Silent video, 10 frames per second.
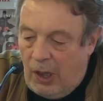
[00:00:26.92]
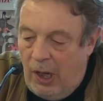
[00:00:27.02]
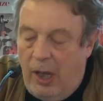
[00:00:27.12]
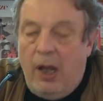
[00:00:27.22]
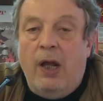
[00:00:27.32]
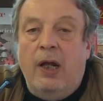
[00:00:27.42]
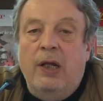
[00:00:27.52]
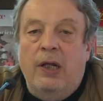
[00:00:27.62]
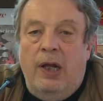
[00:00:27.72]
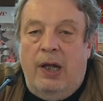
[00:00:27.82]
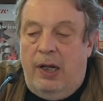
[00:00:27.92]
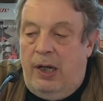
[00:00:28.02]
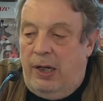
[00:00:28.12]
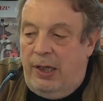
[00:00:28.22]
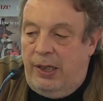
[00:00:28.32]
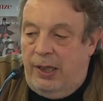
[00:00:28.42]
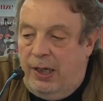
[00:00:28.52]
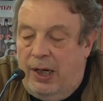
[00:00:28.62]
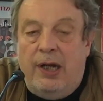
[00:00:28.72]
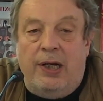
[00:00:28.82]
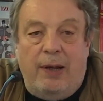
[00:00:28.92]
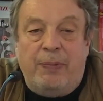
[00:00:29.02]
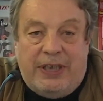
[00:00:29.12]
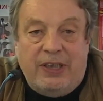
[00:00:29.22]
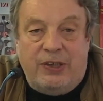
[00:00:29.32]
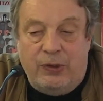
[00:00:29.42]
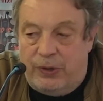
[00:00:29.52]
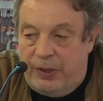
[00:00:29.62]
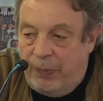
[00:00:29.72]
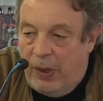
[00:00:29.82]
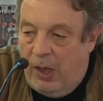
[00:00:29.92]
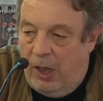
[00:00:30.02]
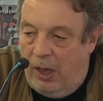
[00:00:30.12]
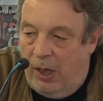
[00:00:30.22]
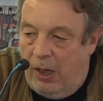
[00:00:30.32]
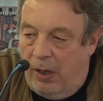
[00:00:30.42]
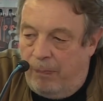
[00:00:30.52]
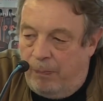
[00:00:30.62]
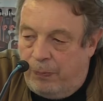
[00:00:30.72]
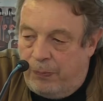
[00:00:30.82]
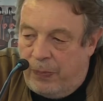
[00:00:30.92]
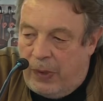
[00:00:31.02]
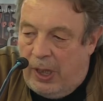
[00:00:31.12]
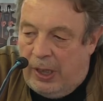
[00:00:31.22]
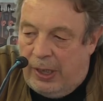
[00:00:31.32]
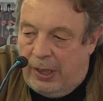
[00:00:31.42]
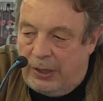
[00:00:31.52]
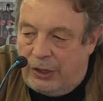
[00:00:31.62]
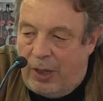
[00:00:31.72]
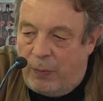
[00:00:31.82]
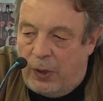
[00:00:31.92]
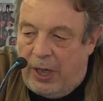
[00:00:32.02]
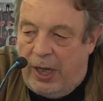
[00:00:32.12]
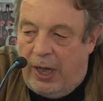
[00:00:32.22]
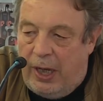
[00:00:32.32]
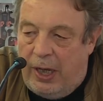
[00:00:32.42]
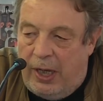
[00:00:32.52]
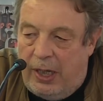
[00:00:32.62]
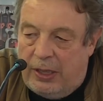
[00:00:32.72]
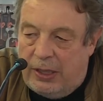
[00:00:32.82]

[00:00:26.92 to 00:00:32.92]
eh, eh le abitazioni. Ehm, eh, diciamo che eh,